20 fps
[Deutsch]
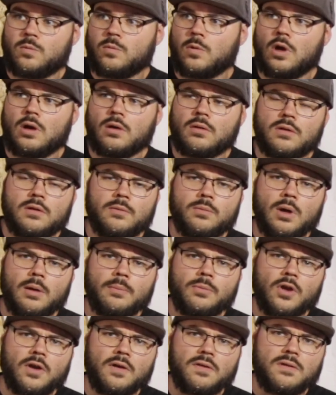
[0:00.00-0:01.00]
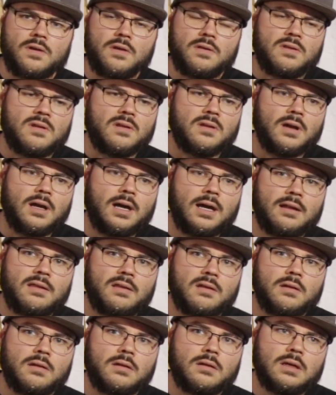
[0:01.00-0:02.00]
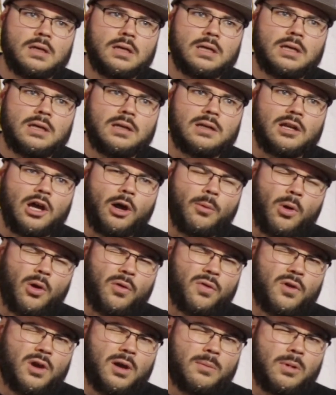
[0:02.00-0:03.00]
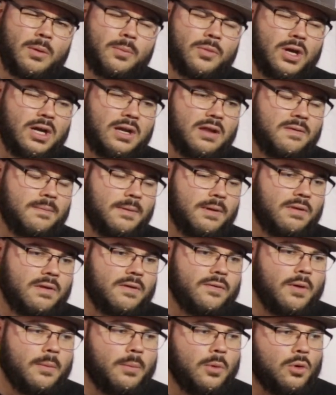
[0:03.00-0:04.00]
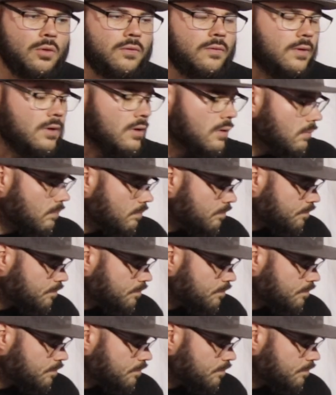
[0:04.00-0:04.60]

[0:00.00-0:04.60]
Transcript: boah, die beim 316, 318, glaube auch sogar beim 320 verbaut waren.